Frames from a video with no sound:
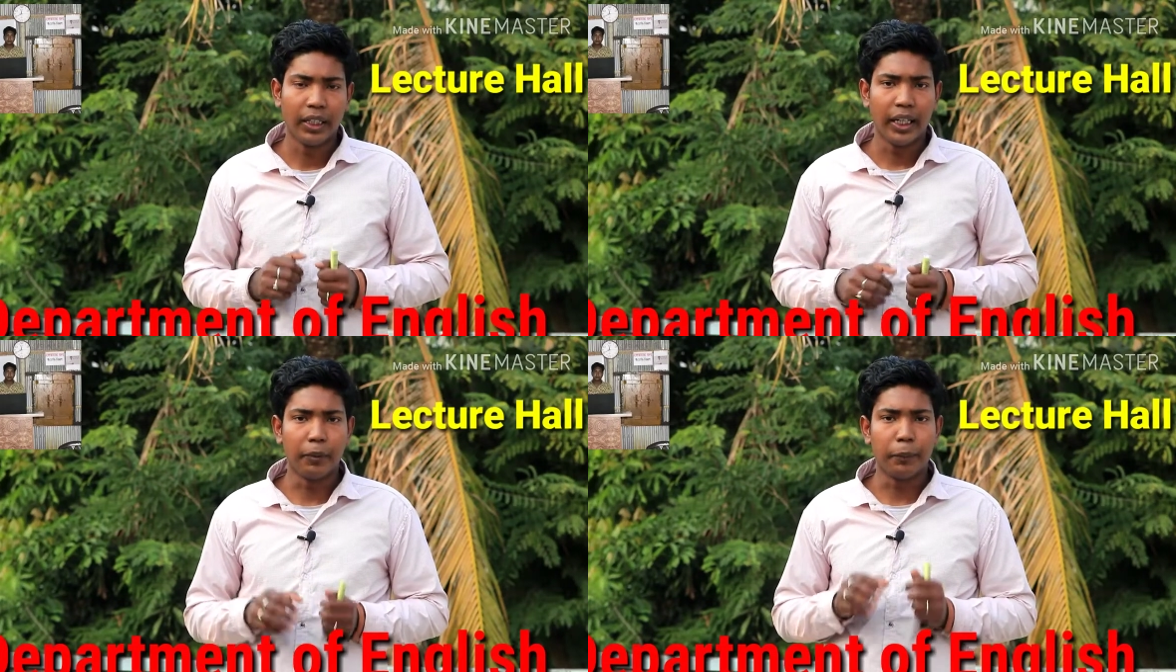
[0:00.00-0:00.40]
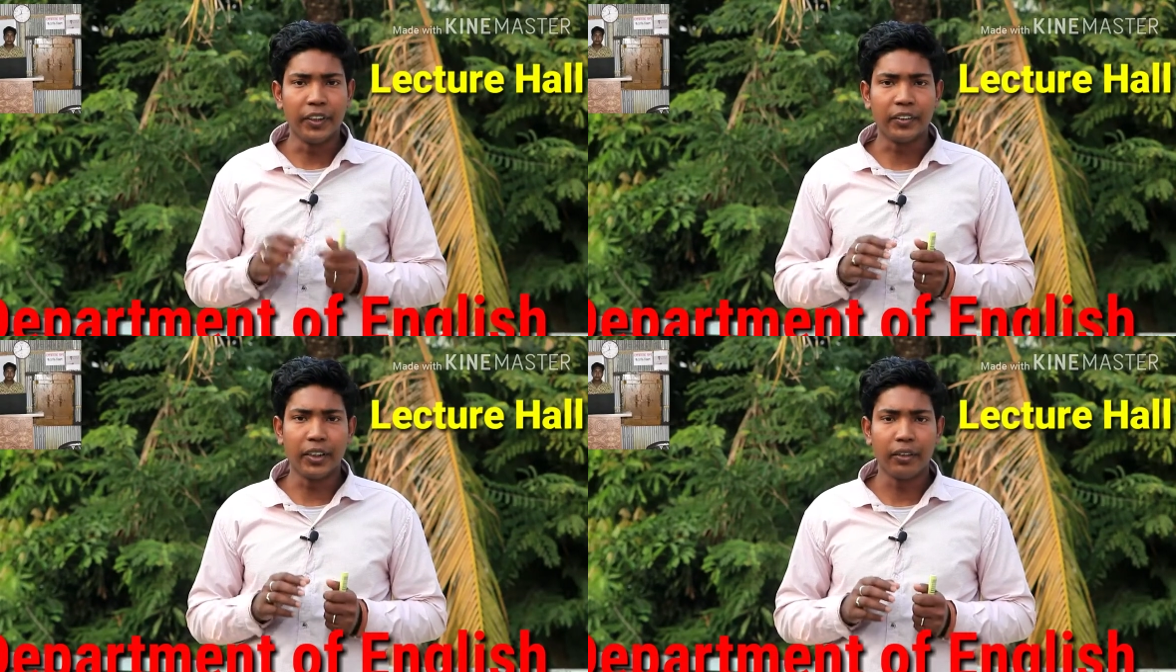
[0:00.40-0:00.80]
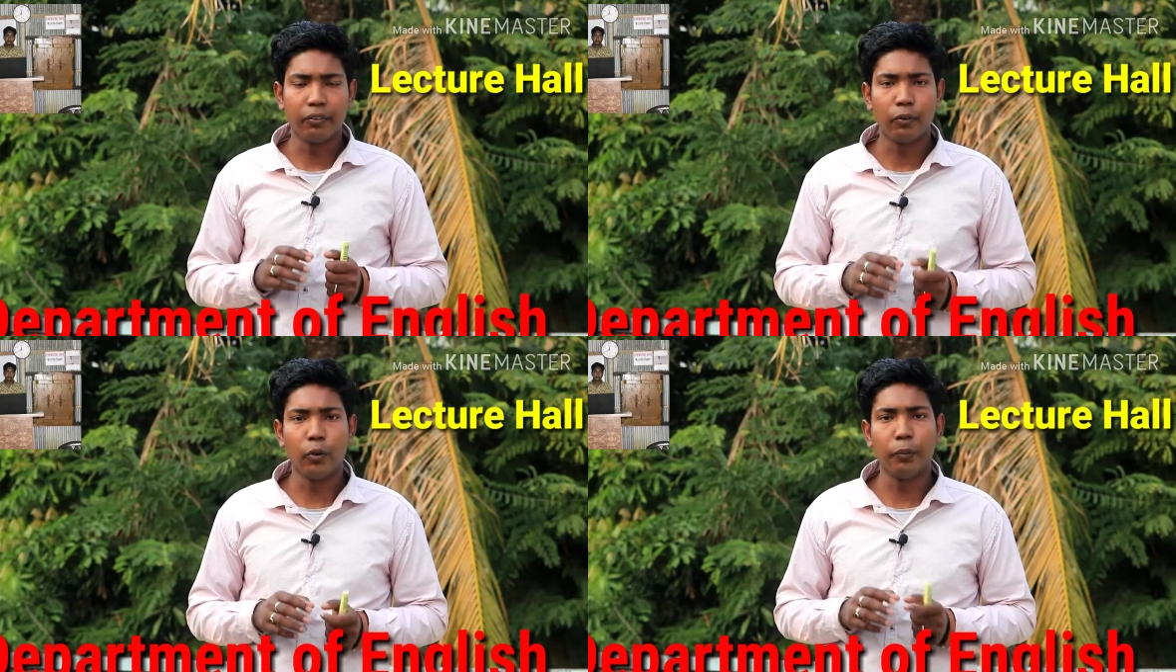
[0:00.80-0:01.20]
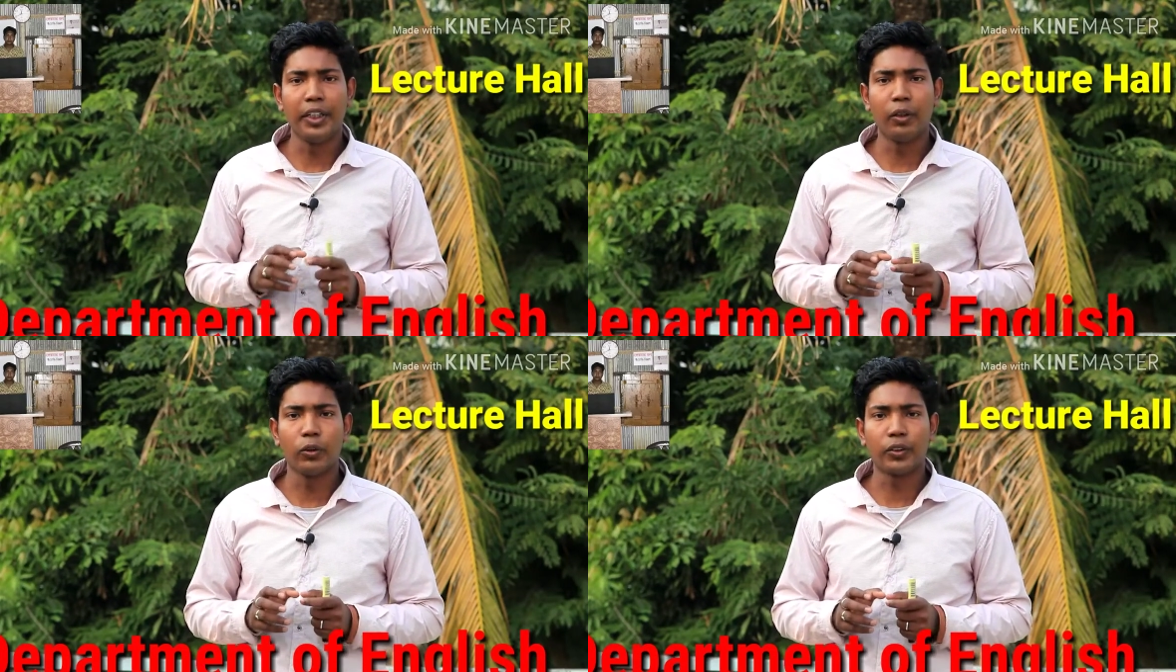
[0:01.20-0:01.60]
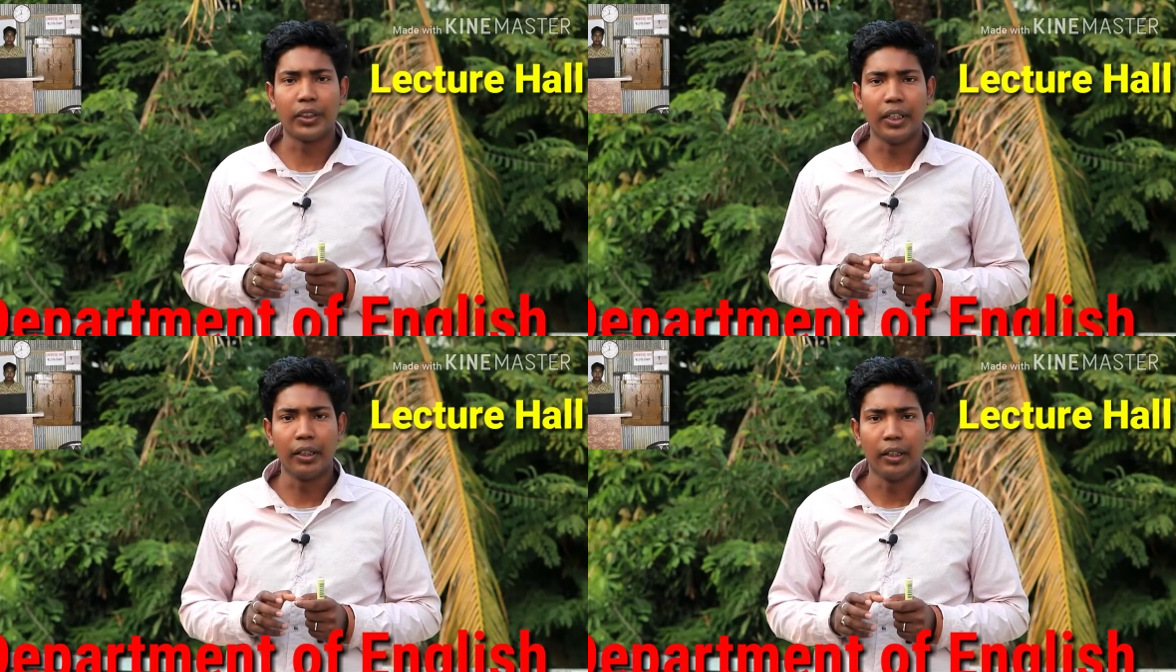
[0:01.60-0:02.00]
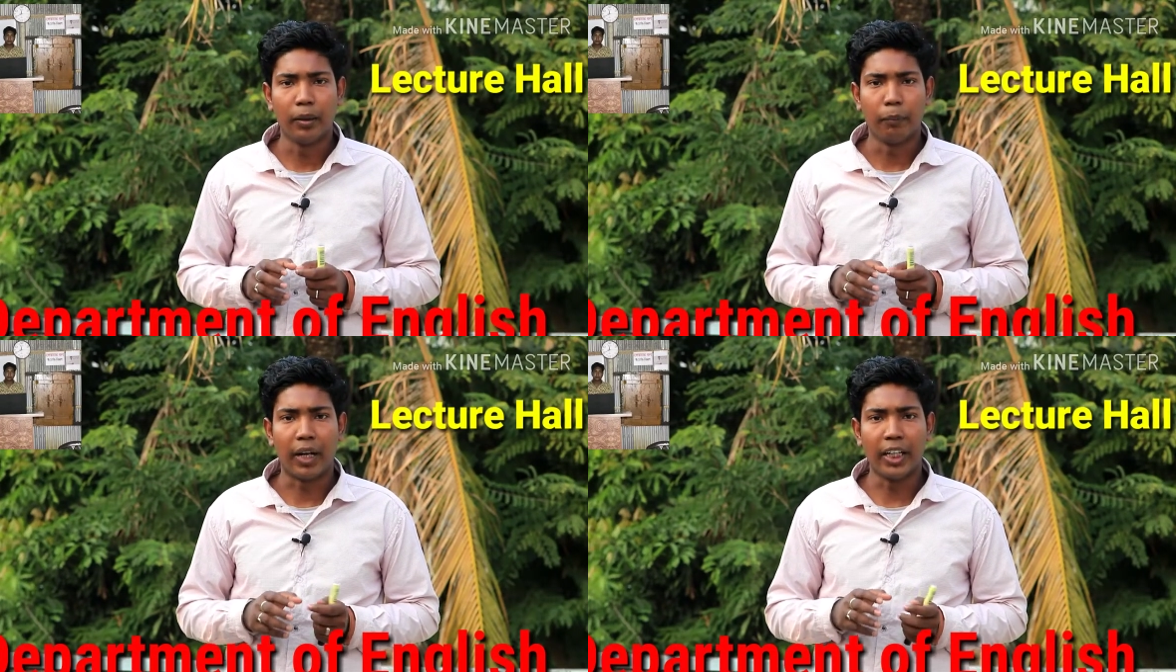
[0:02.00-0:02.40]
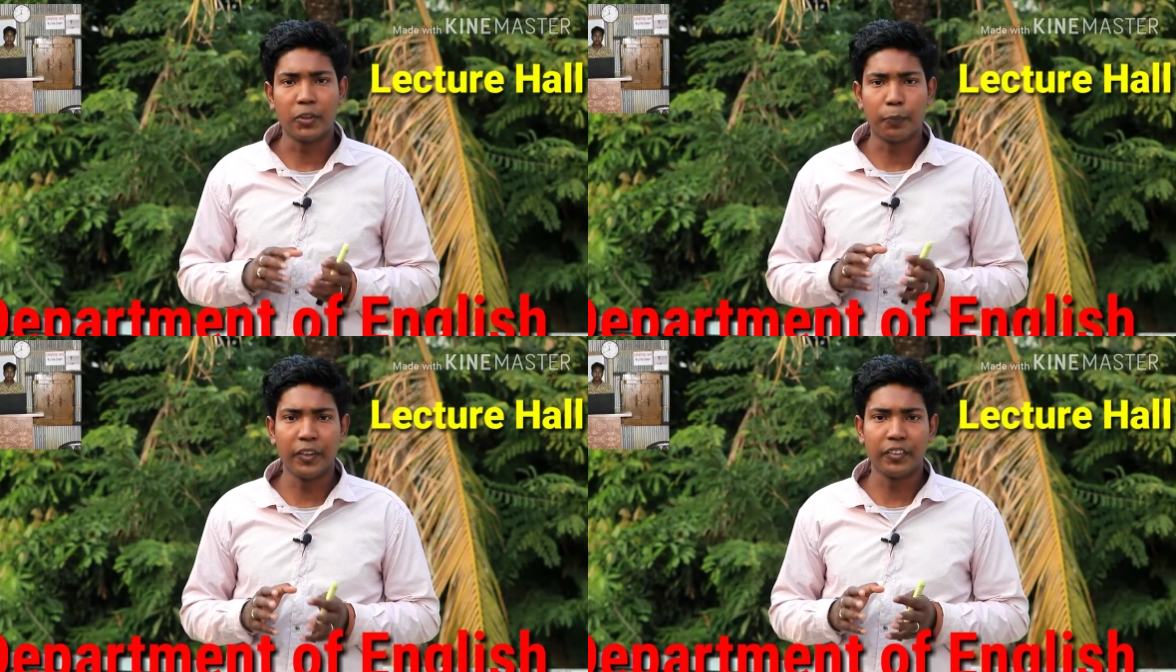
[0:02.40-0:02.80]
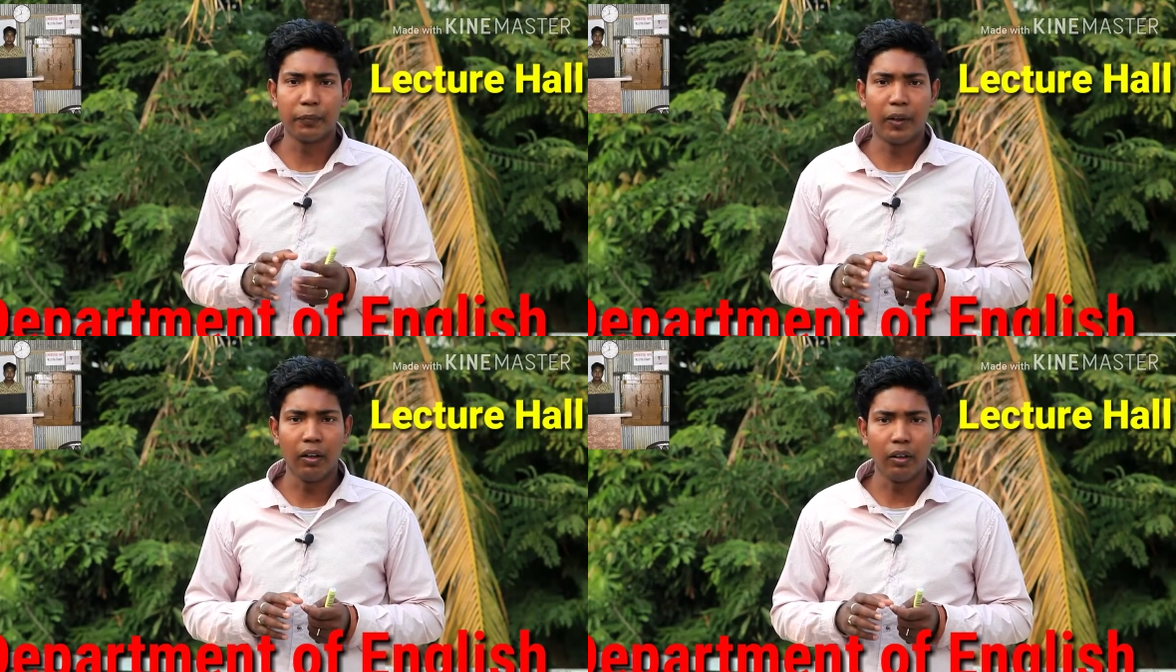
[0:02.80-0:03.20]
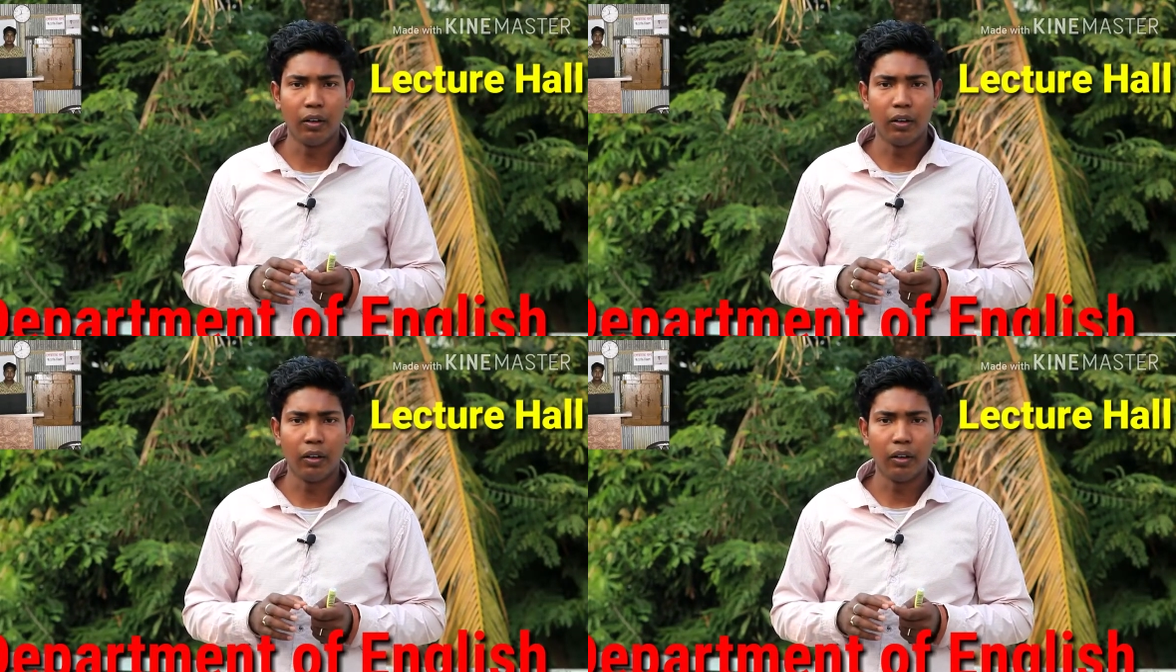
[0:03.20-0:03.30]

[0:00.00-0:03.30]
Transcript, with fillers: এই ভিসির ফুল মিনিং হচ্ছে ভাইস প্রিন্সিপাল